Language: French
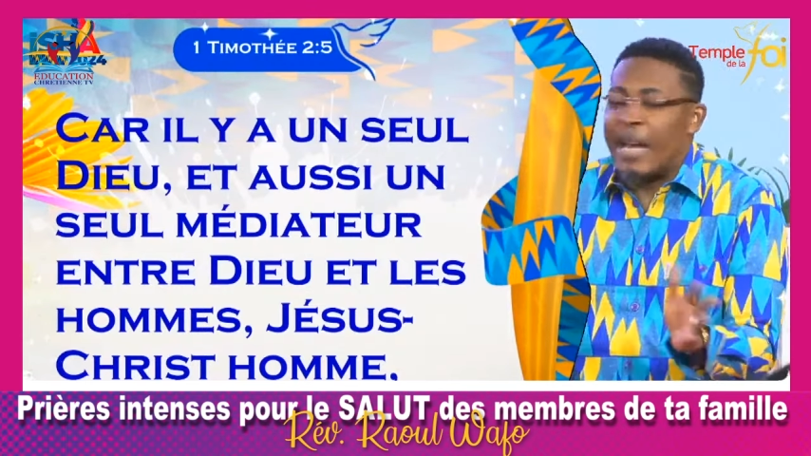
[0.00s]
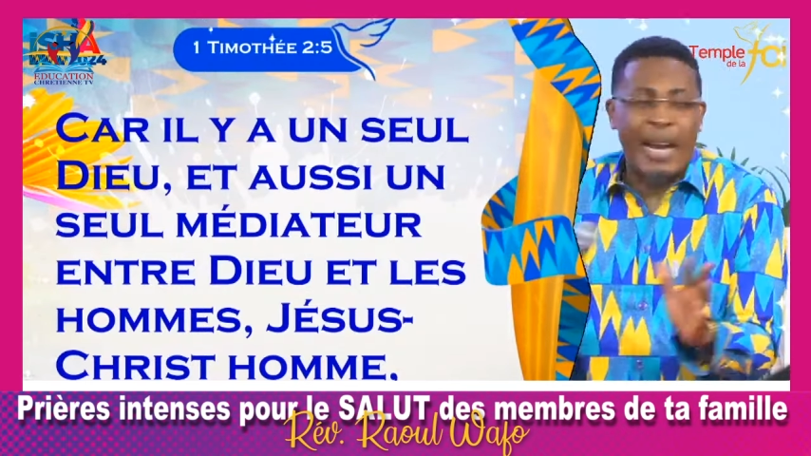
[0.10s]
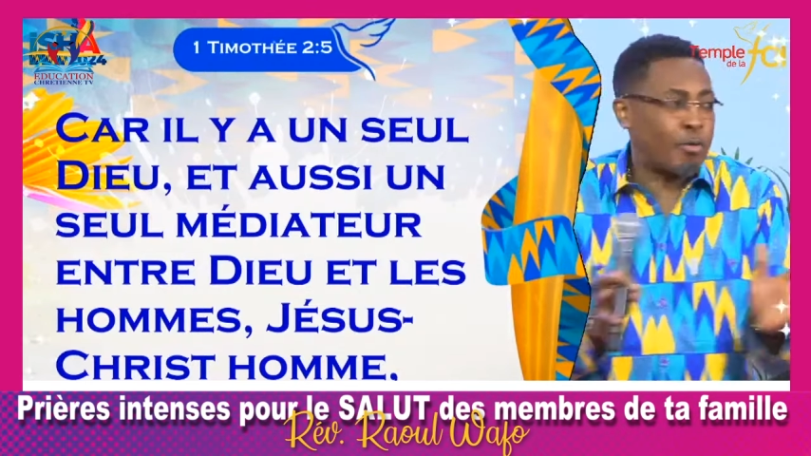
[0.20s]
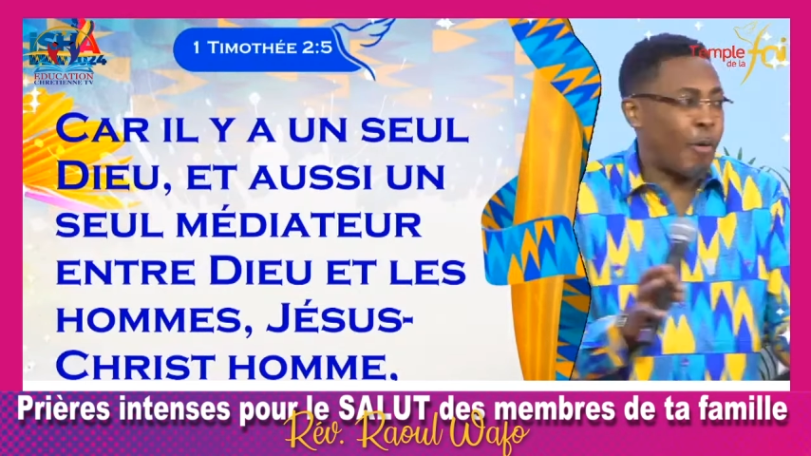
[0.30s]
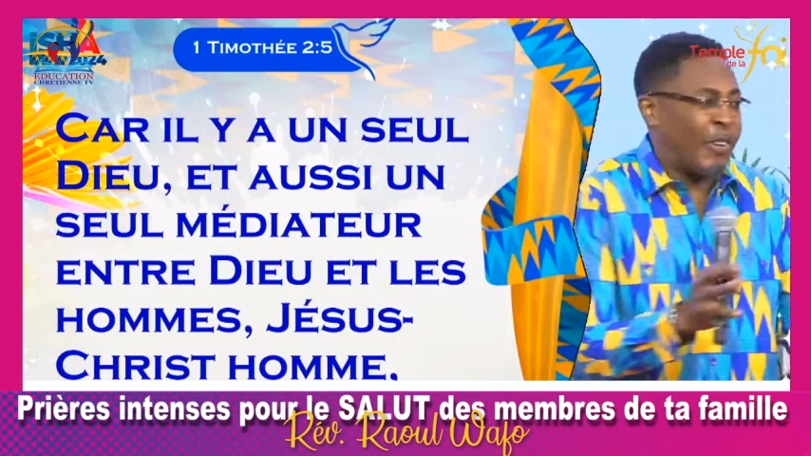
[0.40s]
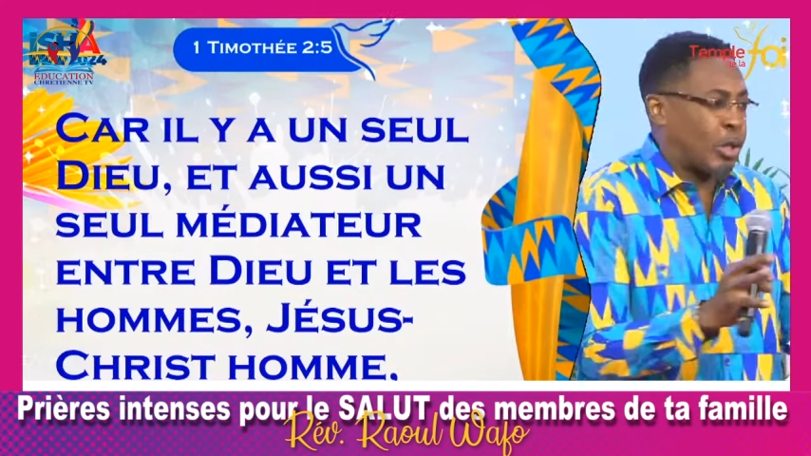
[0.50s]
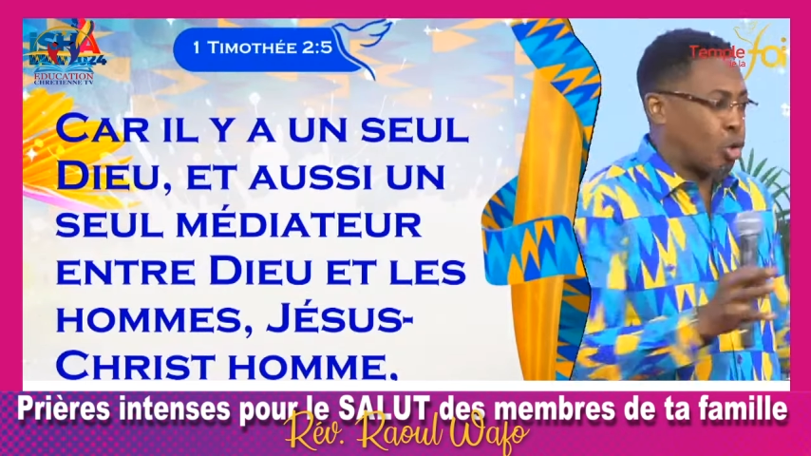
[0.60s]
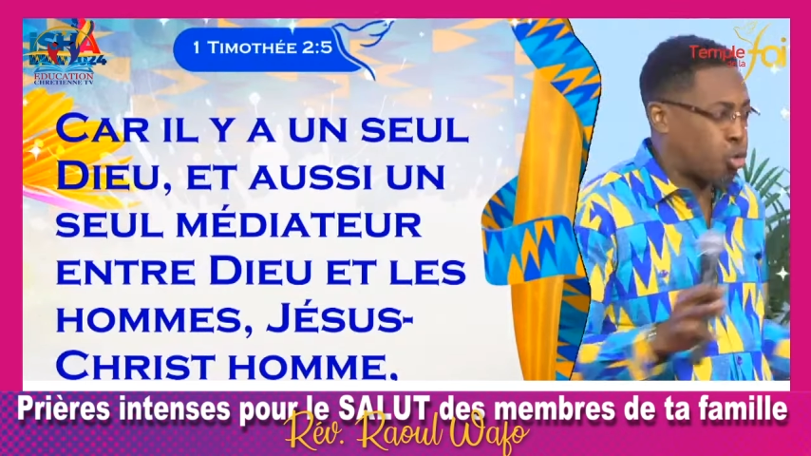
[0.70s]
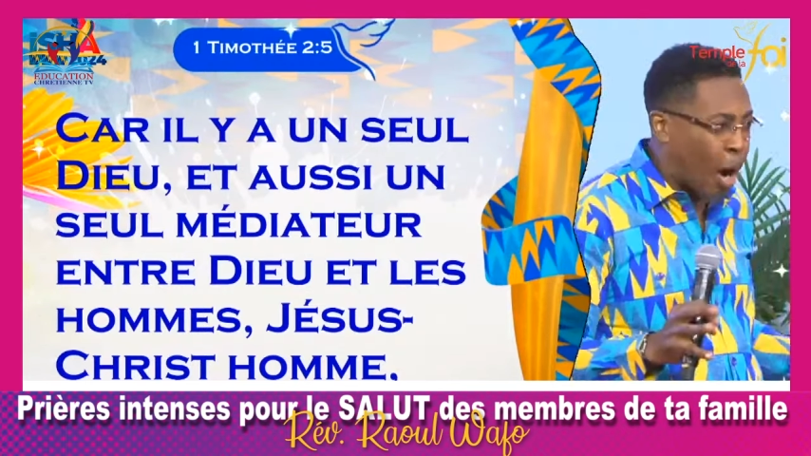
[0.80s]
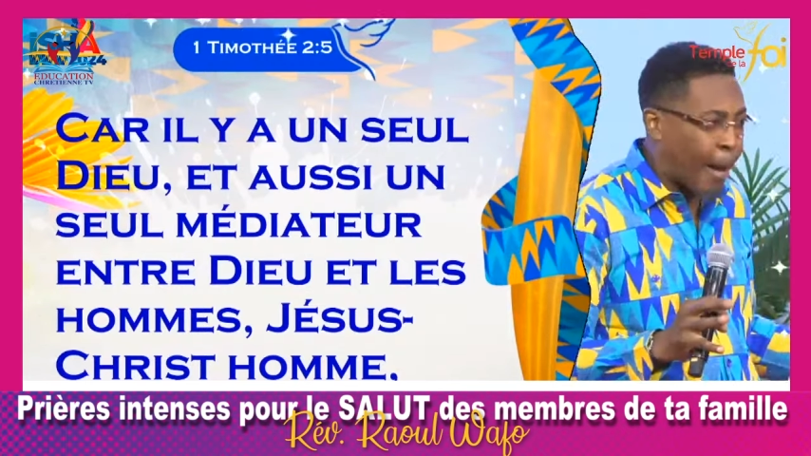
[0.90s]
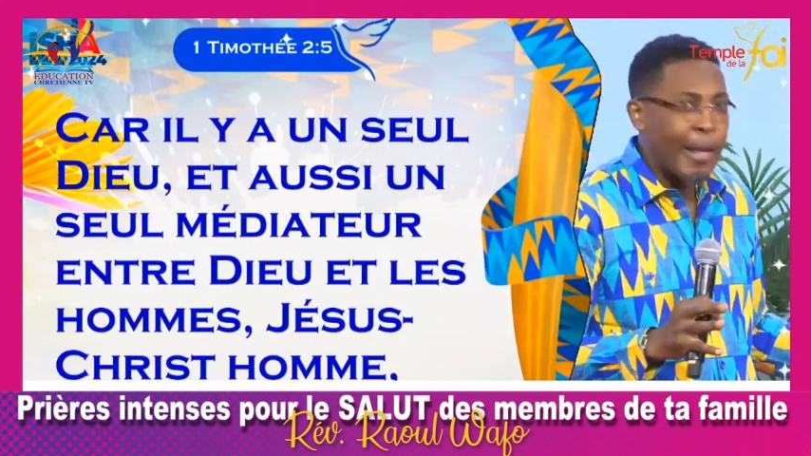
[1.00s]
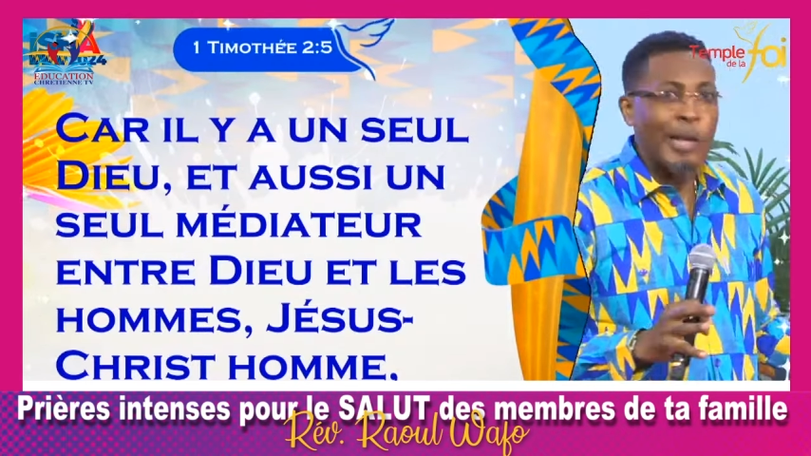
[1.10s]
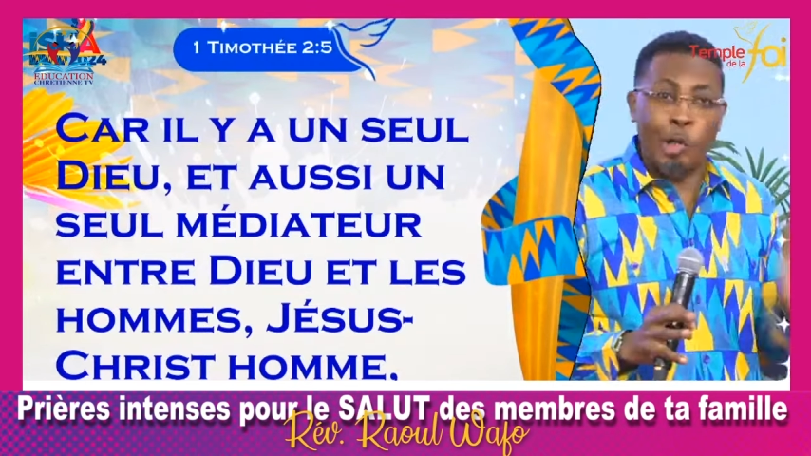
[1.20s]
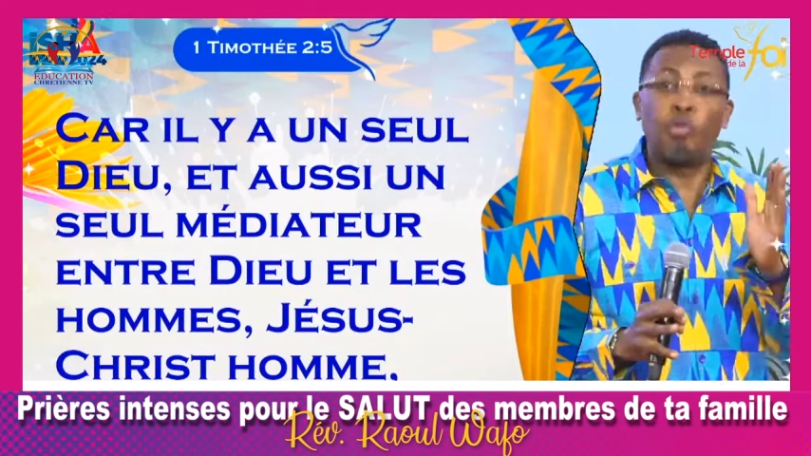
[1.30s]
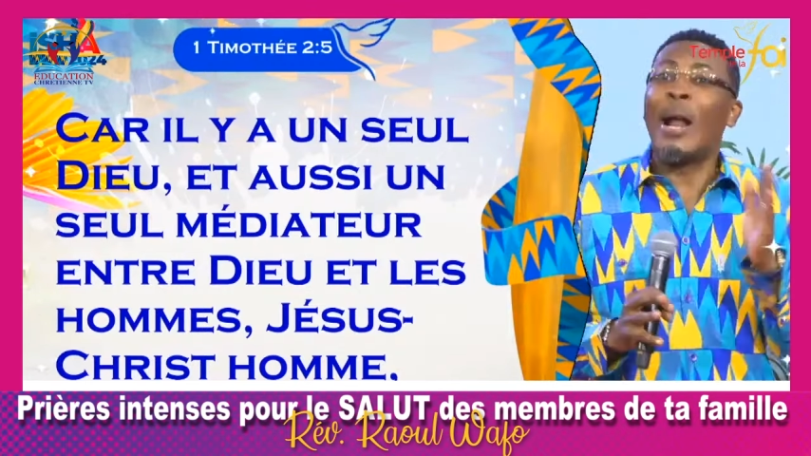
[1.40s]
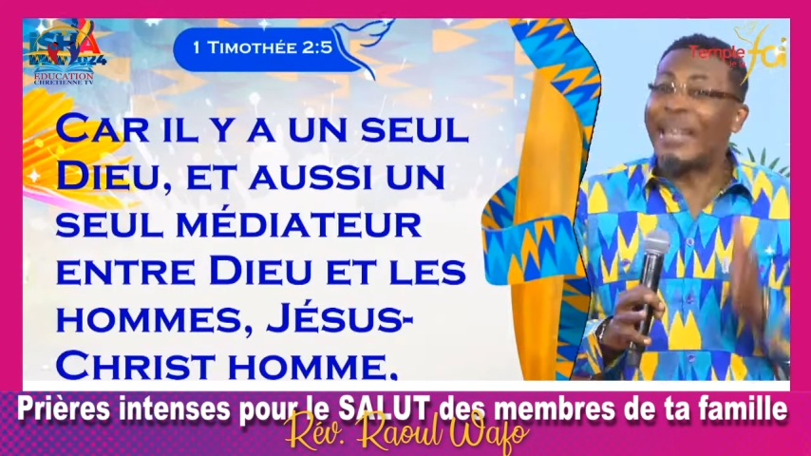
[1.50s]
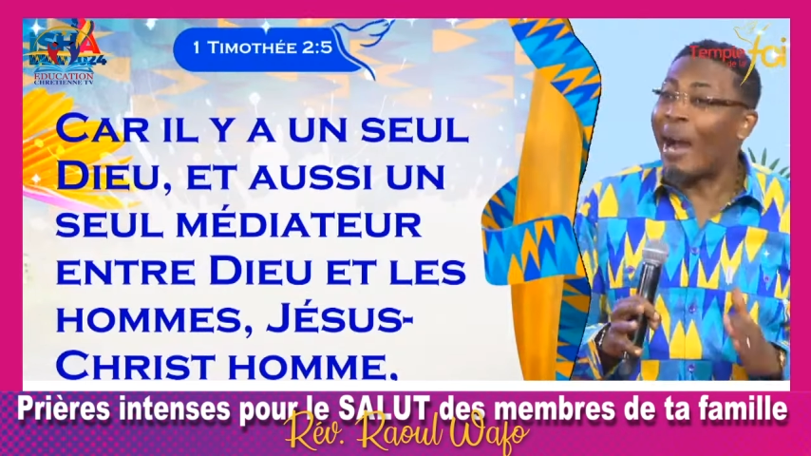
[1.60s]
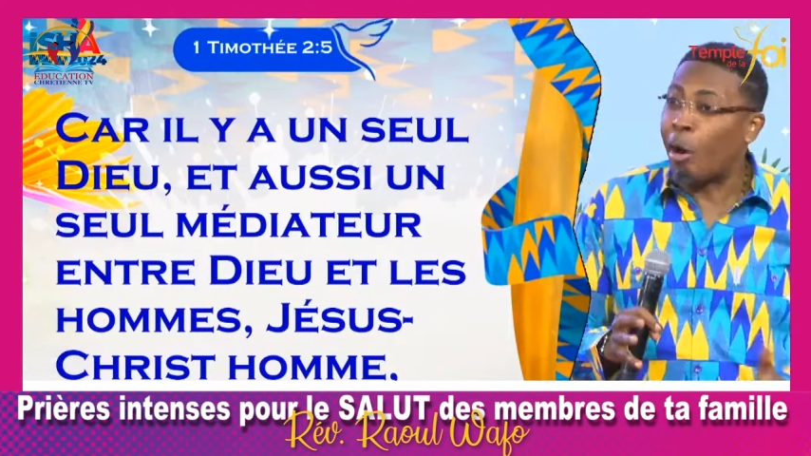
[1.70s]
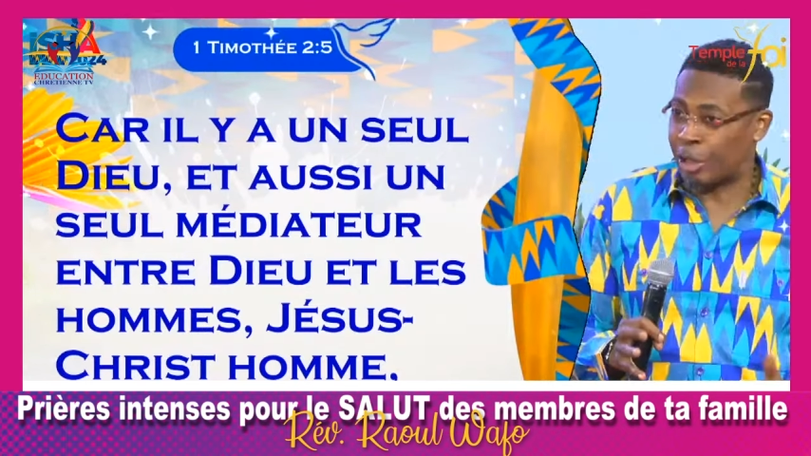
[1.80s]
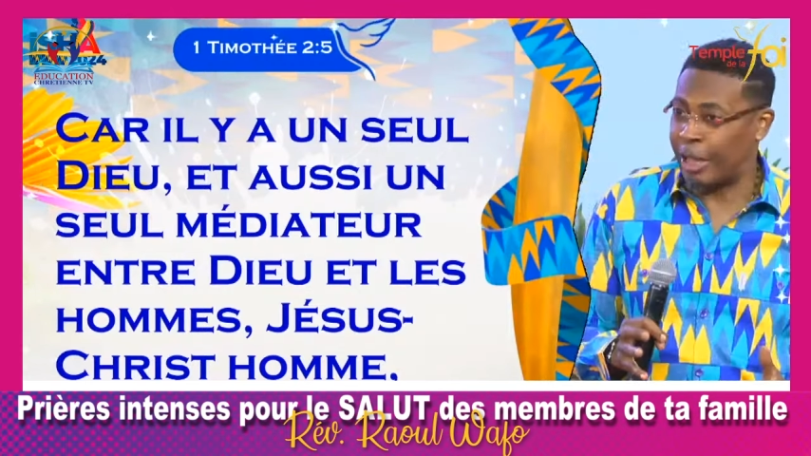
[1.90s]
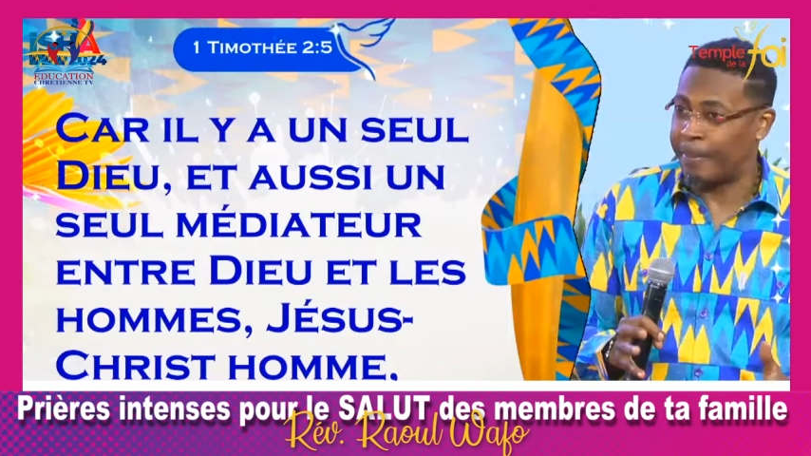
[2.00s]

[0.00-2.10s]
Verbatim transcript: il a fait son choix. Tu dois déranger.